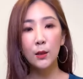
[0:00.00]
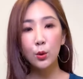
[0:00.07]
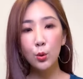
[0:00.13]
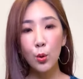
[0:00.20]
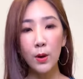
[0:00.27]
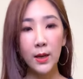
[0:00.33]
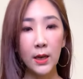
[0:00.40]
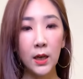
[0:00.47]

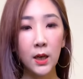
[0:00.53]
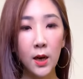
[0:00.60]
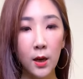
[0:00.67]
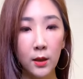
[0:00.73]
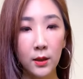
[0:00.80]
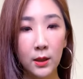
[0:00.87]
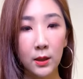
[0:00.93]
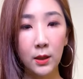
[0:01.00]
做一
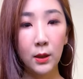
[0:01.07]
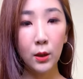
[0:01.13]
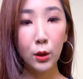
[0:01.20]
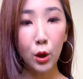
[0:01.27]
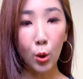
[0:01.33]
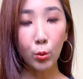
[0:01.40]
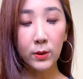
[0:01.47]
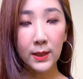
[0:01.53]
个。
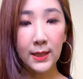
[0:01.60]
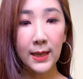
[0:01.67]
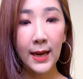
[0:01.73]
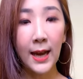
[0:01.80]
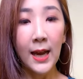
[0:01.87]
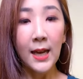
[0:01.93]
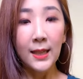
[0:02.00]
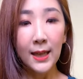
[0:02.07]
扭
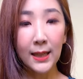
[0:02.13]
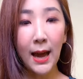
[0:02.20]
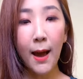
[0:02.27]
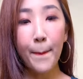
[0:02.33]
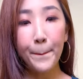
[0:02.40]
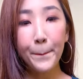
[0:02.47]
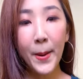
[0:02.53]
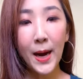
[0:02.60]
结，但它
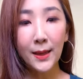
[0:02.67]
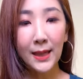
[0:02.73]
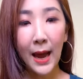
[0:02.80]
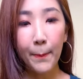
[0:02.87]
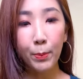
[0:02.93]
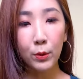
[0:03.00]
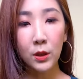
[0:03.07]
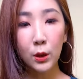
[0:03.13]
很棒，
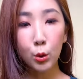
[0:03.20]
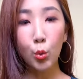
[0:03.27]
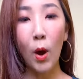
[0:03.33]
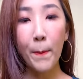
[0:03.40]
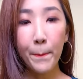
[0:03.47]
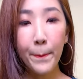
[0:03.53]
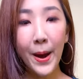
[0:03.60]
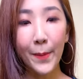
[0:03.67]
它不是
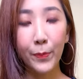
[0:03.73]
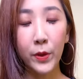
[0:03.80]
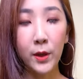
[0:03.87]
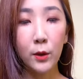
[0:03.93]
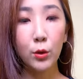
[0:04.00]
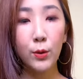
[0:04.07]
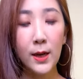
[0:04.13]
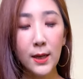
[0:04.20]
短板
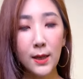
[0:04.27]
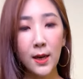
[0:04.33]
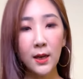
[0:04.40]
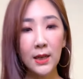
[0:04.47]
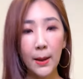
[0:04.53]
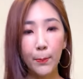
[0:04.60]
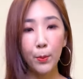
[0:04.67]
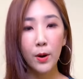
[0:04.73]
的，所以呢
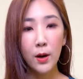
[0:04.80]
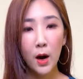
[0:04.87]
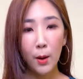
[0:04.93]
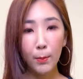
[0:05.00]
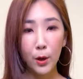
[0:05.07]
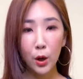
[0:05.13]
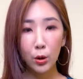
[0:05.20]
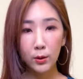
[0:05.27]
也不会让
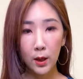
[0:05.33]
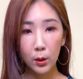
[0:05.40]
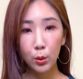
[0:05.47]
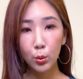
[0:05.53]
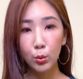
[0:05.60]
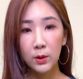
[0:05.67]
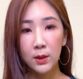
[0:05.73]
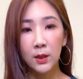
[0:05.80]
我们露到
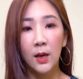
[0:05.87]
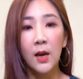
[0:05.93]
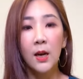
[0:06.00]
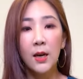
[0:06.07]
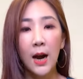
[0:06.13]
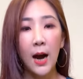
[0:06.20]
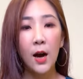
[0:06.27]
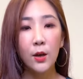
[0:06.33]
肚子，
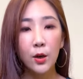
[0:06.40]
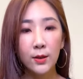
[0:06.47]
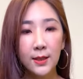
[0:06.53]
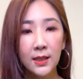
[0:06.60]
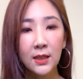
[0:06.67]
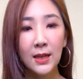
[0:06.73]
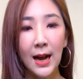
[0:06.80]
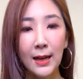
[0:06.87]
然后有
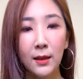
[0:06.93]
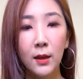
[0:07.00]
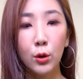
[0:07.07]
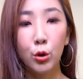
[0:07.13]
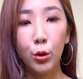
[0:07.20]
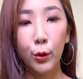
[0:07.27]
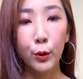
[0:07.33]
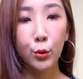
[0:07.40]
自然的
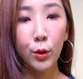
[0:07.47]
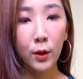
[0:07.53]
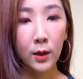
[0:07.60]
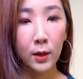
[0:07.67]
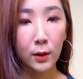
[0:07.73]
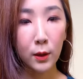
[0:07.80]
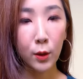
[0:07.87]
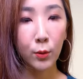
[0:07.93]
垂坠
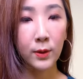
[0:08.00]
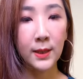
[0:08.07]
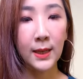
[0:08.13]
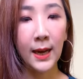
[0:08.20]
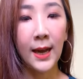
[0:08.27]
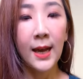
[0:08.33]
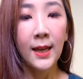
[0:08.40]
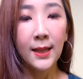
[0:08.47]
跟扭
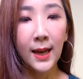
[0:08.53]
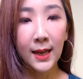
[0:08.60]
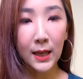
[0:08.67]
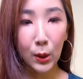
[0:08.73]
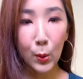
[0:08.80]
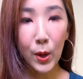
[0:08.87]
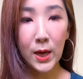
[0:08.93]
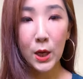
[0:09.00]
结。那因
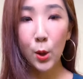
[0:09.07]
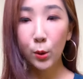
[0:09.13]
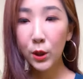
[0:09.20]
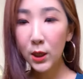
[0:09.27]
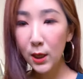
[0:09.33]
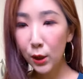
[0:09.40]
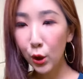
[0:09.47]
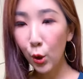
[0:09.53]
为有
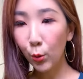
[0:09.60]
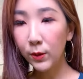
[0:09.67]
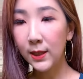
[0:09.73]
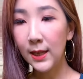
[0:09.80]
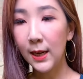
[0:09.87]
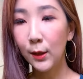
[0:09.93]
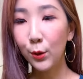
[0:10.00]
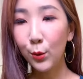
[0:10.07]
这个扭
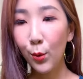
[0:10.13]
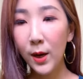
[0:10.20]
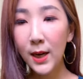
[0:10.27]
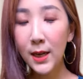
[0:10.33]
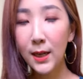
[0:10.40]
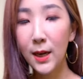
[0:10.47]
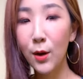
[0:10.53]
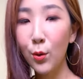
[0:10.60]
结，所
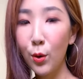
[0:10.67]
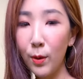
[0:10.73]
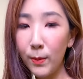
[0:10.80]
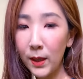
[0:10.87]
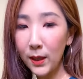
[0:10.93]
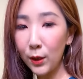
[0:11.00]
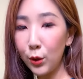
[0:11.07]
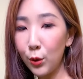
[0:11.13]
以呢我
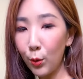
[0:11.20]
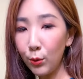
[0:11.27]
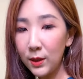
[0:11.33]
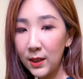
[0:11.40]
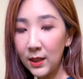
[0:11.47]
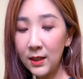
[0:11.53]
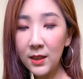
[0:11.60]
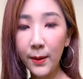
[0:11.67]
们的胸
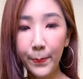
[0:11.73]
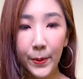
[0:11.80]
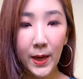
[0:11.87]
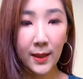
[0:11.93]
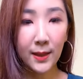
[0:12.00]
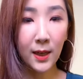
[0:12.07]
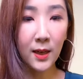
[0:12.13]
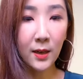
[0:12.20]
型这
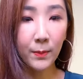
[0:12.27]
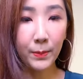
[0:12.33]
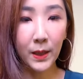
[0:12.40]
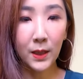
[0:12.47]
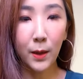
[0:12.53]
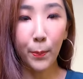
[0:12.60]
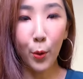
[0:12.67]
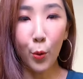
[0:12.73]
边特
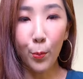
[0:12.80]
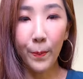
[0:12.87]
别的澎